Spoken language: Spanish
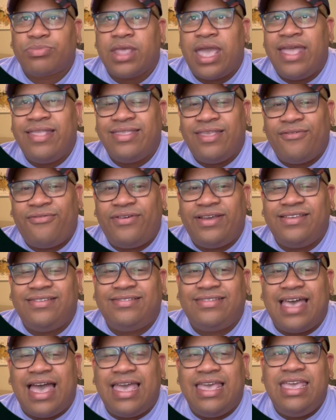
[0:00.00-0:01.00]
en
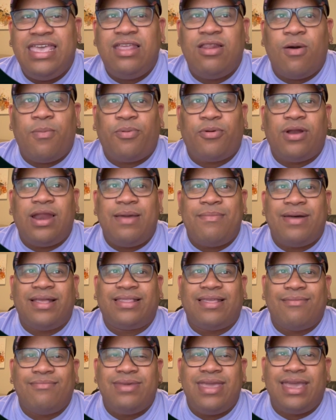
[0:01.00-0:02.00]
defensa y los
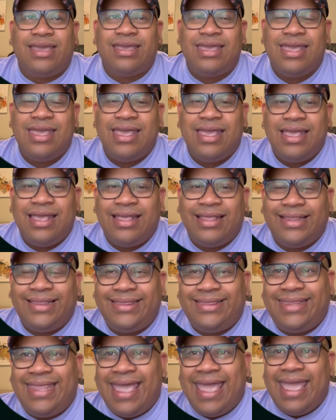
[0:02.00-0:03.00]
problemas también
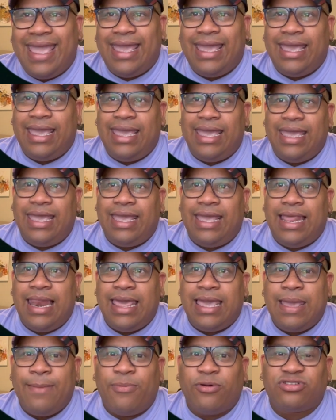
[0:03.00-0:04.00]
de eh, el
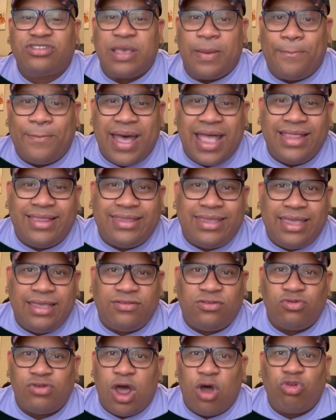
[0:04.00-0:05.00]
equipo se parte,
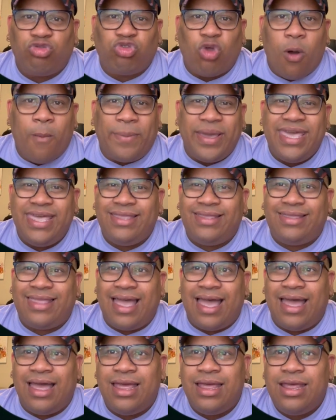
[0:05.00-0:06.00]
es una
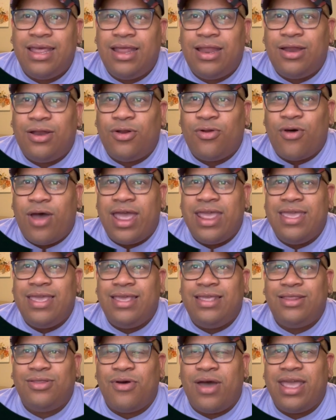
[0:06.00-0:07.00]
autopista, no
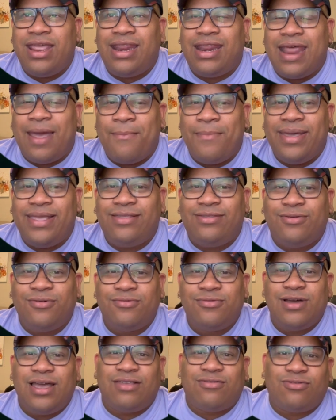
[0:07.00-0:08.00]
hay, no hay realmente
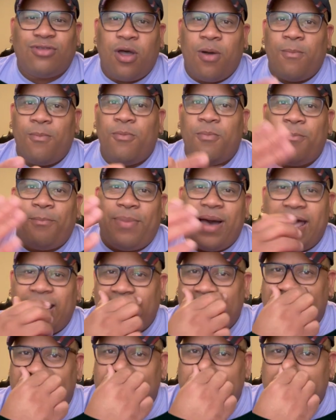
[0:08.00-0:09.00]
un stop, un
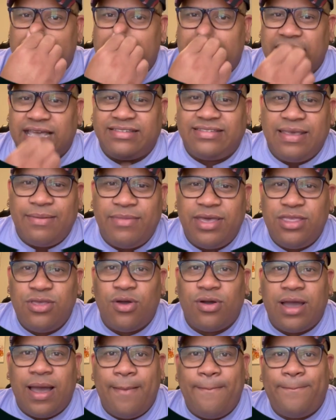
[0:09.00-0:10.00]
pare en ese
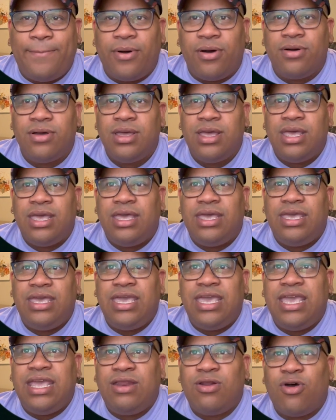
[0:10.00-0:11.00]
campo
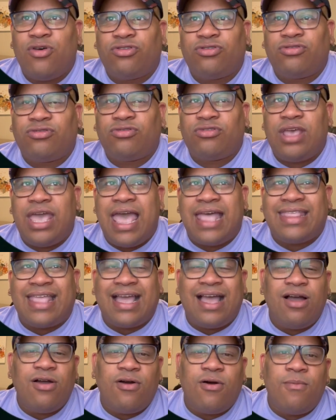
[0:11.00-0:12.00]
y nos
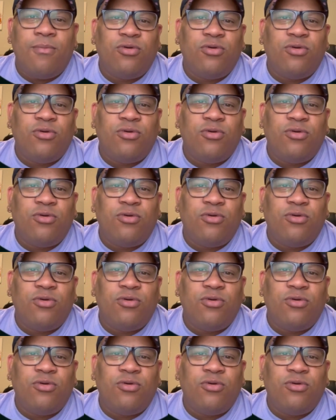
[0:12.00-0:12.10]
atacan con